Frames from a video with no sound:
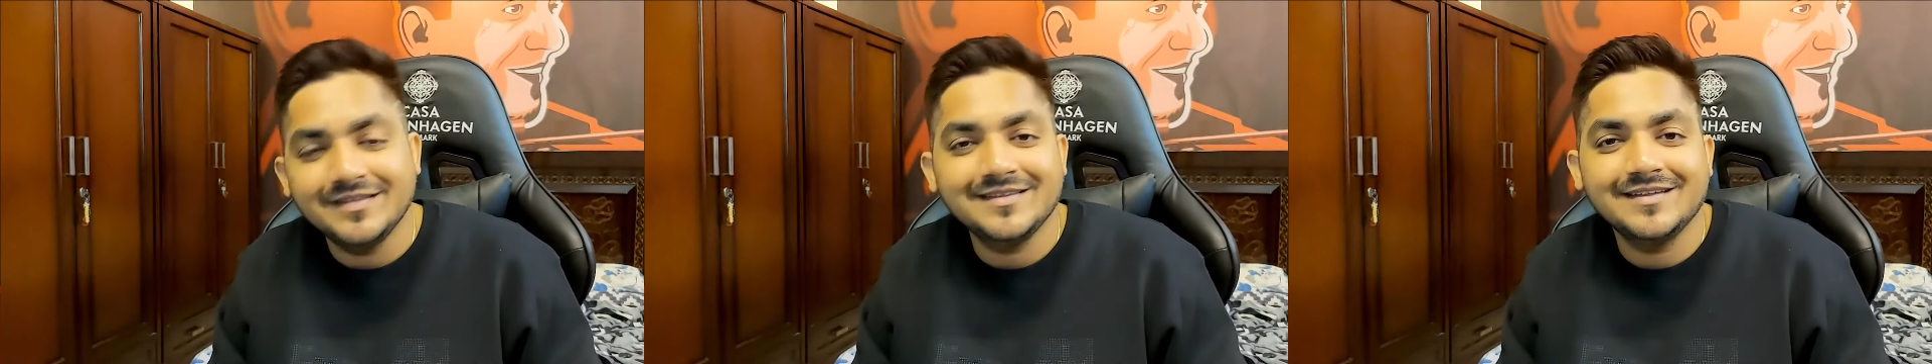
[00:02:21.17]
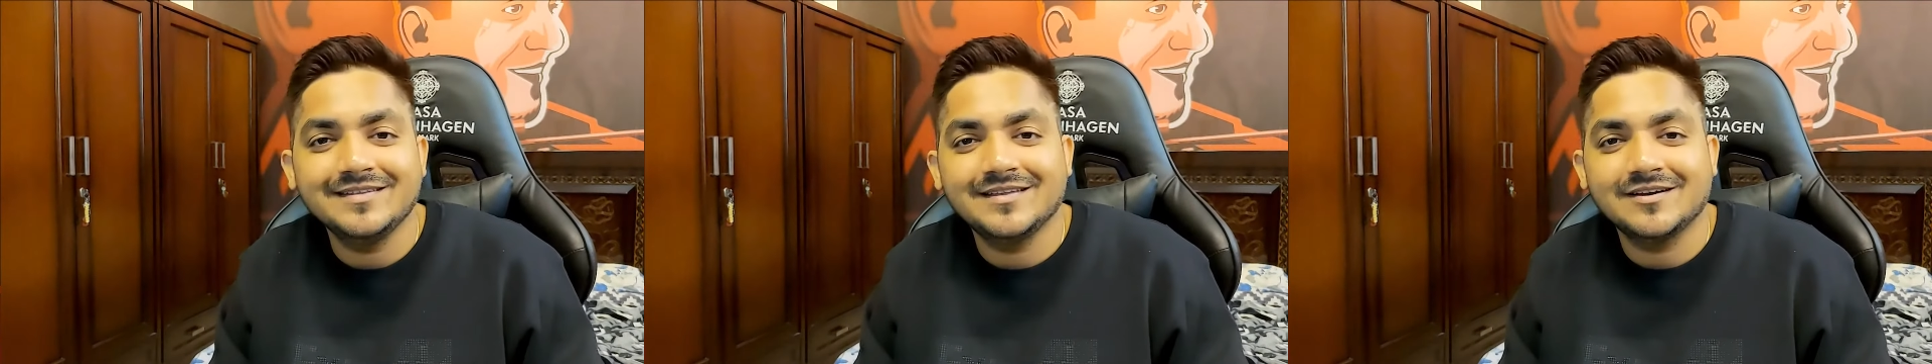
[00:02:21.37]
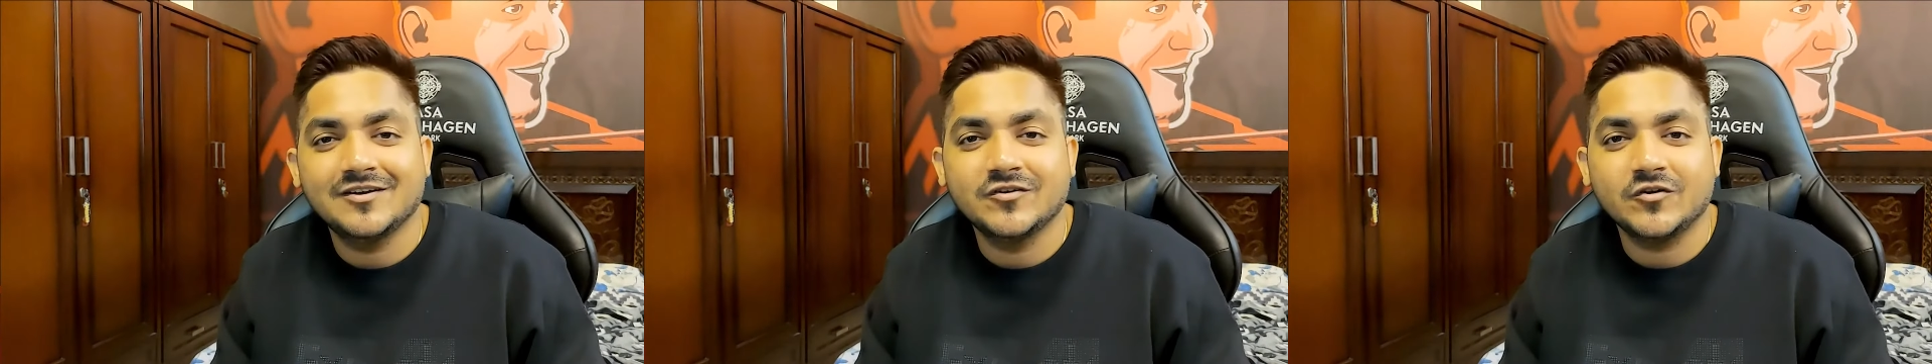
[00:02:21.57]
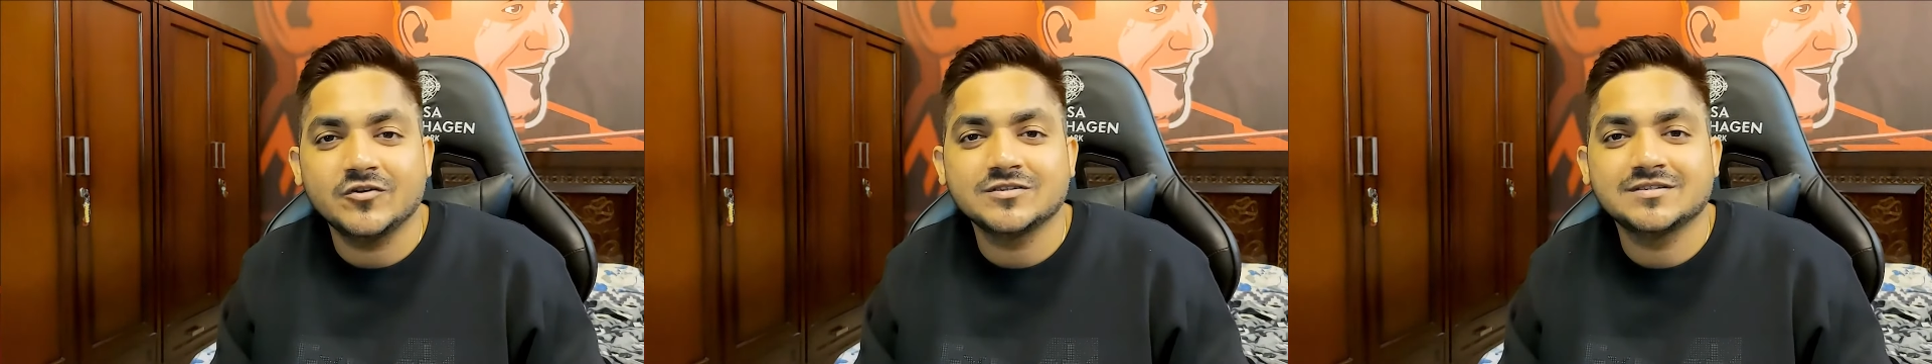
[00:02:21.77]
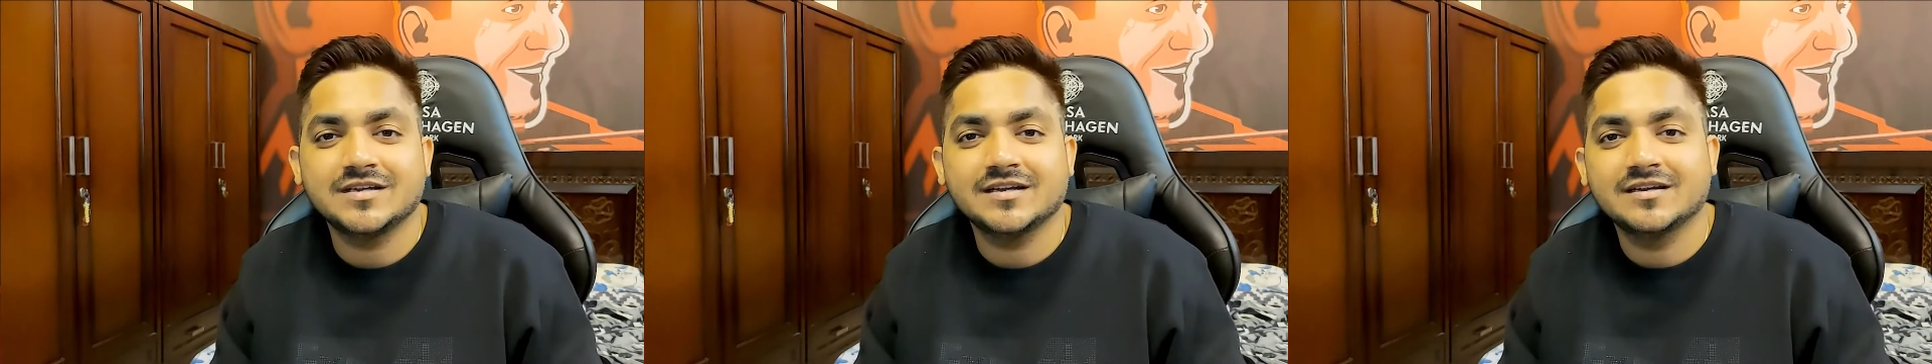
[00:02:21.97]
तीन दिन तक
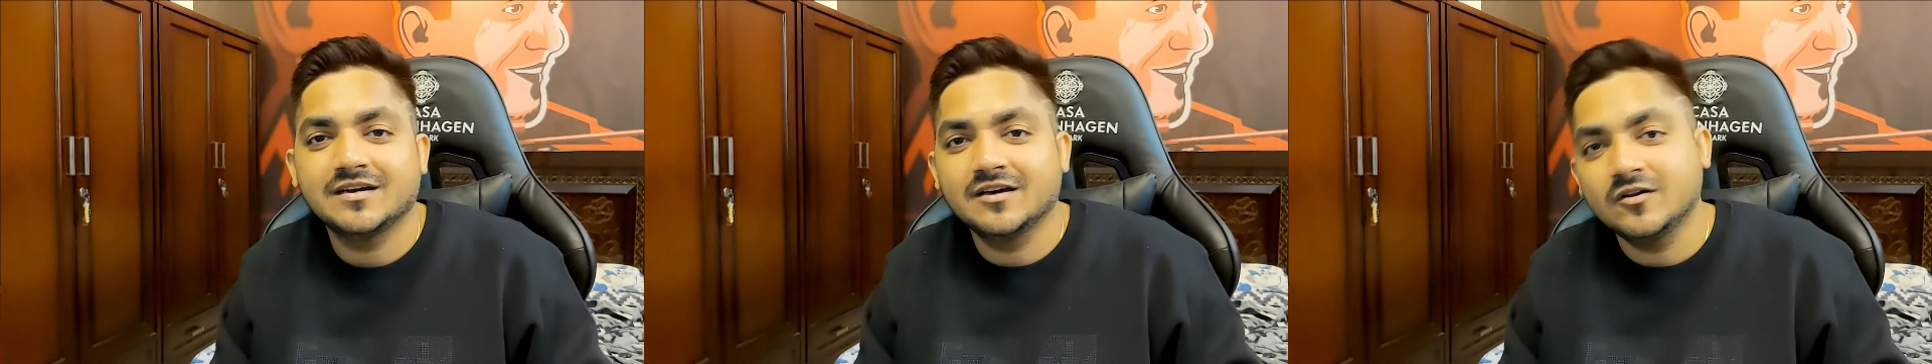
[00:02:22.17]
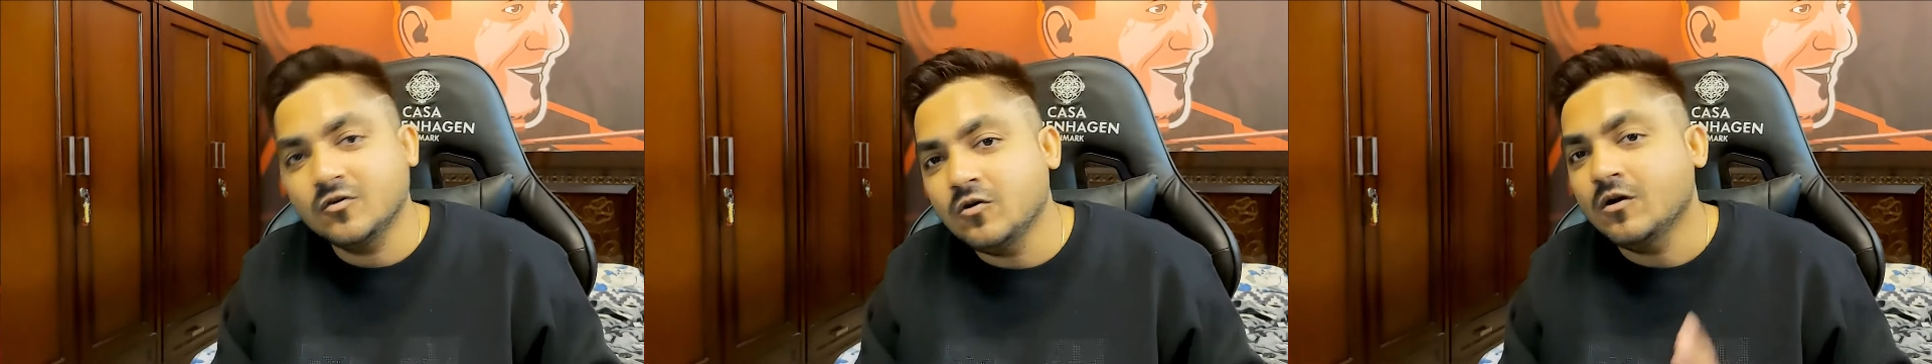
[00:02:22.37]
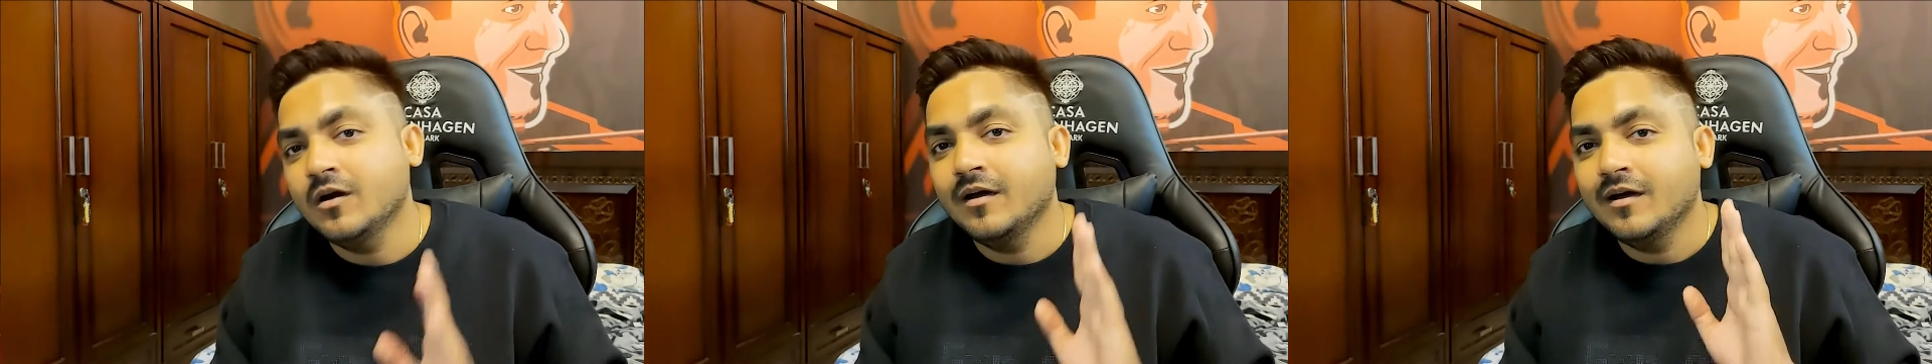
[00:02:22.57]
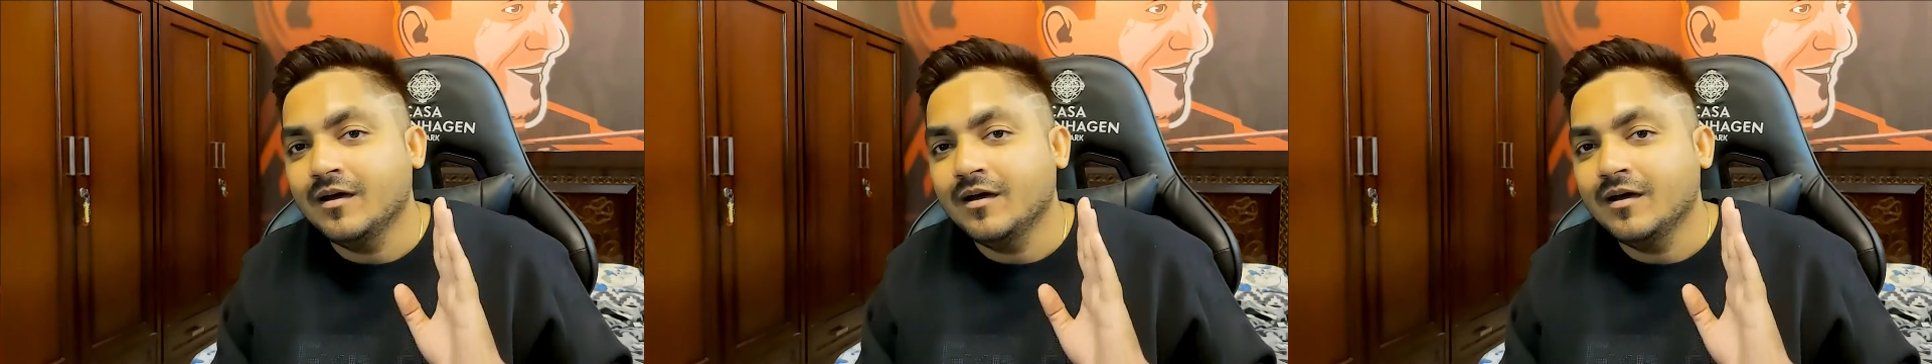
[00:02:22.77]
क्रॉस चेक करो